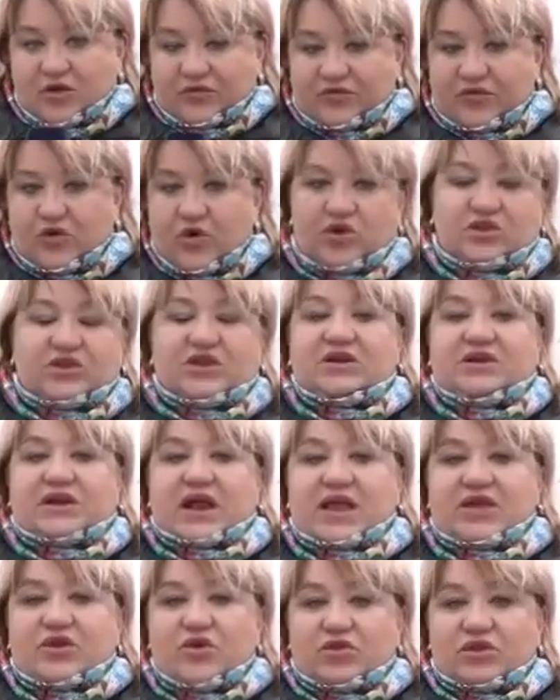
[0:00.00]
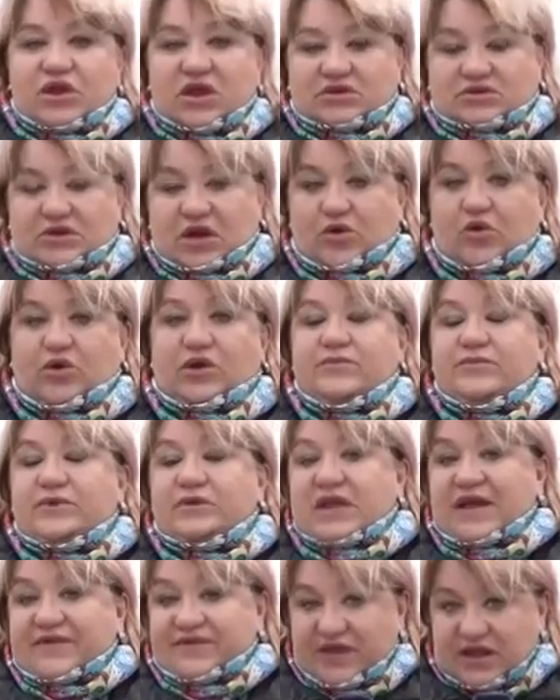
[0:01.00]
В горных районах дороги
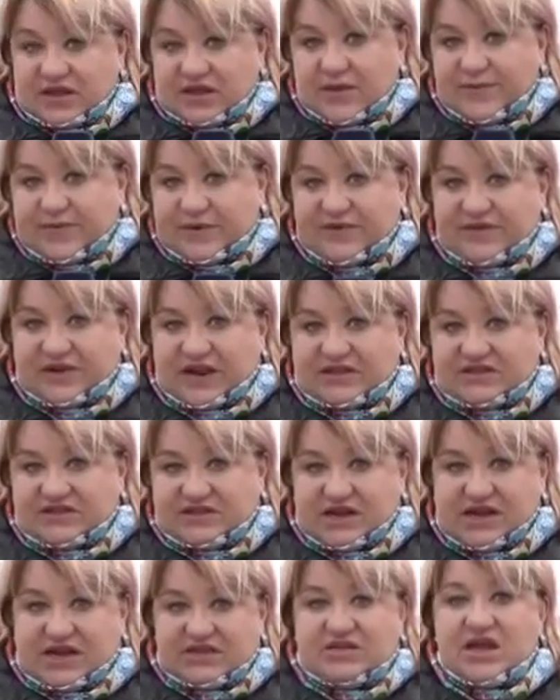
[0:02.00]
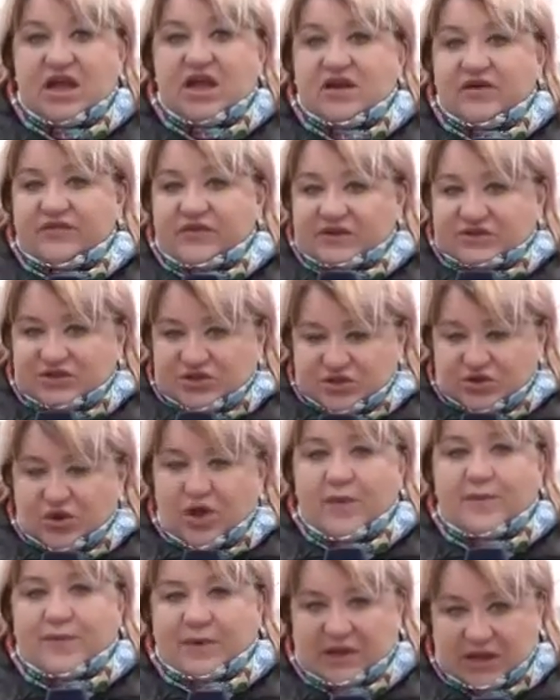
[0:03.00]
мгновенно превратились в
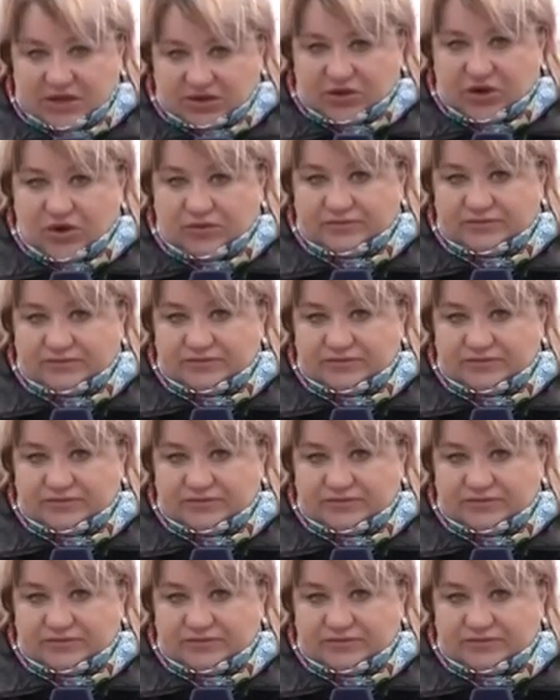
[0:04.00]
ледяное полотно.